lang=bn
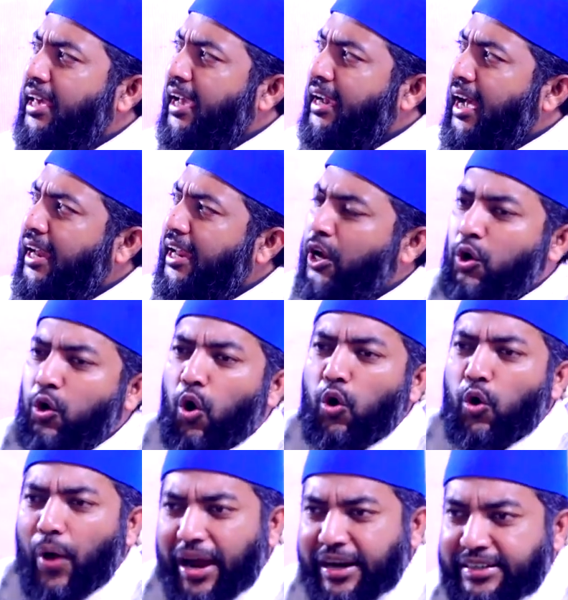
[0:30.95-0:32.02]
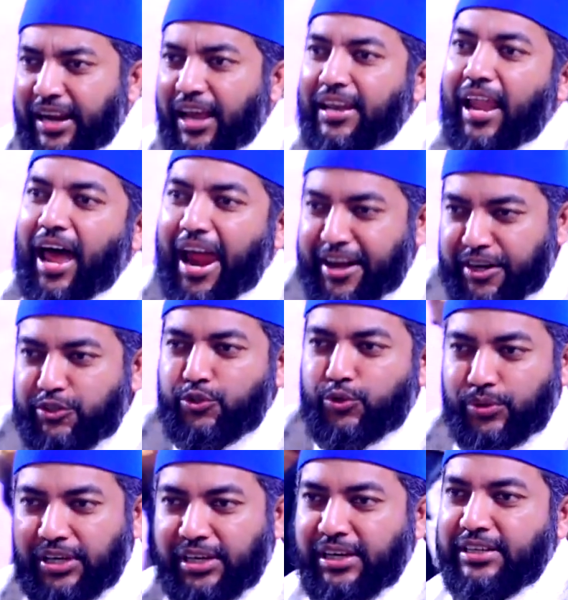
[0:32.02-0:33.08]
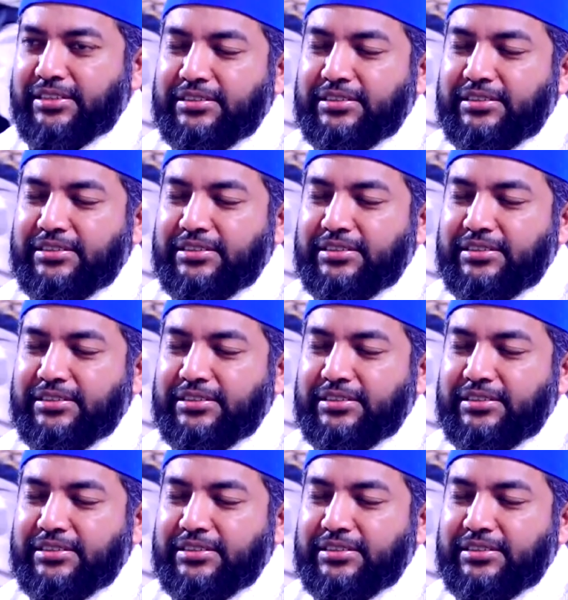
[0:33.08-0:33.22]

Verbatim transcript: এখানে কোনো একটা লাইট যদি